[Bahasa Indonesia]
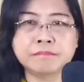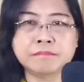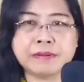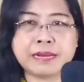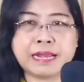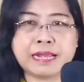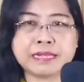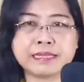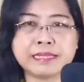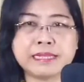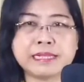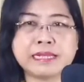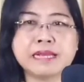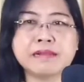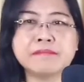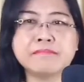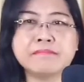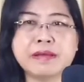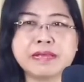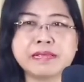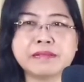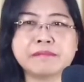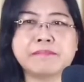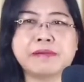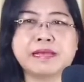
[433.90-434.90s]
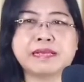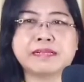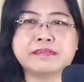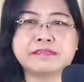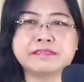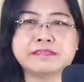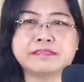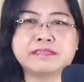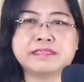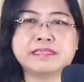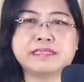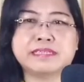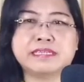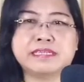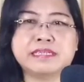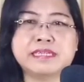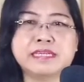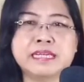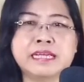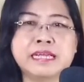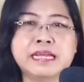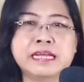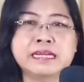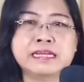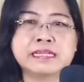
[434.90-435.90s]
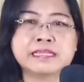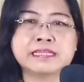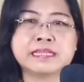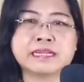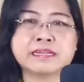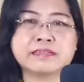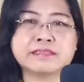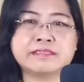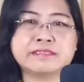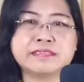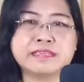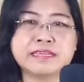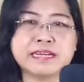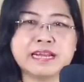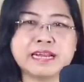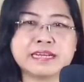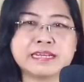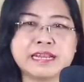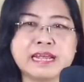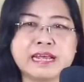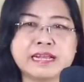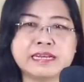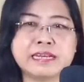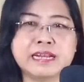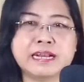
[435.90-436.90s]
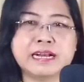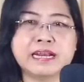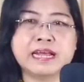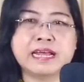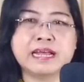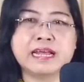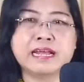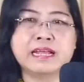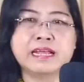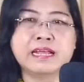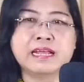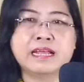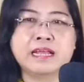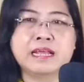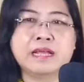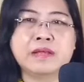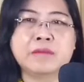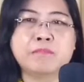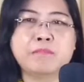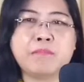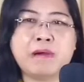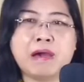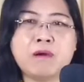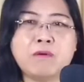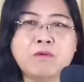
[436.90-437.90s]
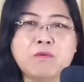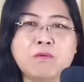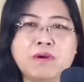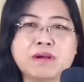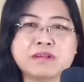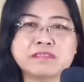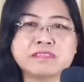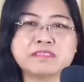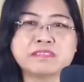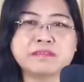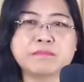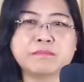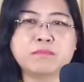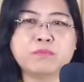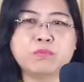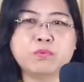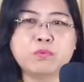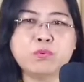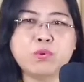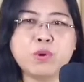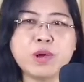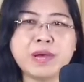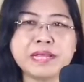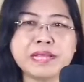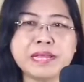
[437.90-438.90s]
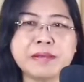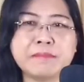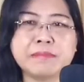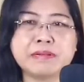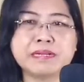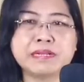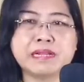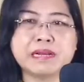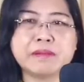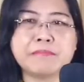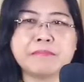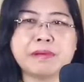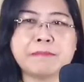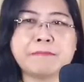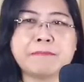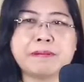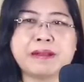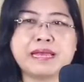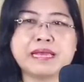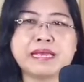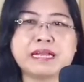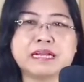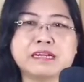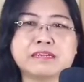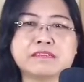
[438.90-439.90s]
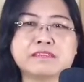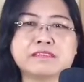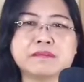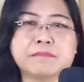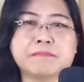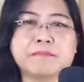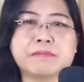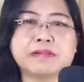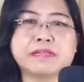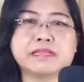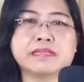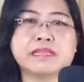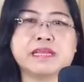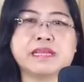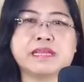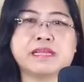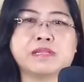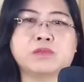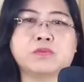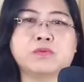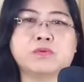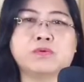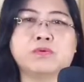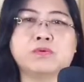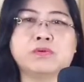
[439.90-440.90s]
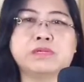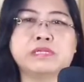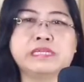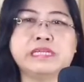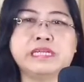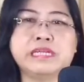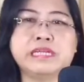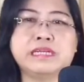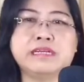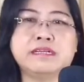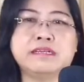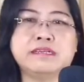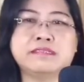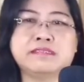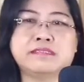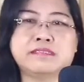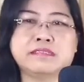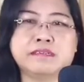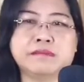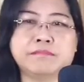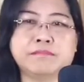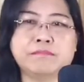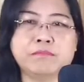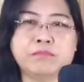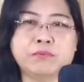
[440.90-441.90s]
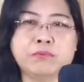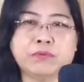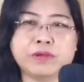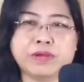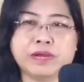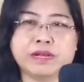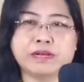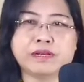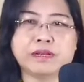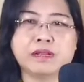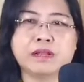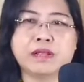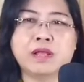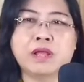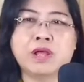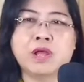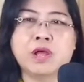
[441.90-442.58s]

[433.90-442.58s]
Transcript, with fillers: Perhatikan baik-baik di sini. Tersirat adalah bahwa semua yang menerima pelayanan seperti itu disembuhkan.